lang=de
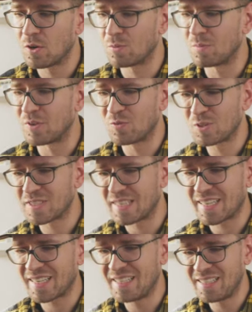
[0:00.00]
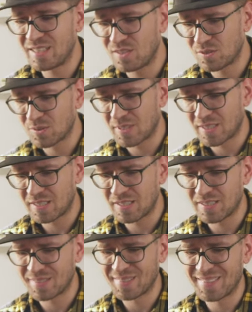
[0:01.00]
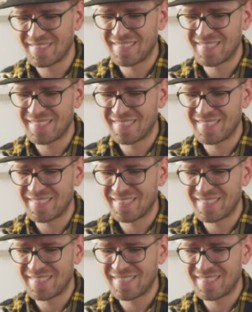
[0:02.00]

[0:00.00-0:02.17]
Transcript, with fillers: Und man wusste eigentlich nie so richtig,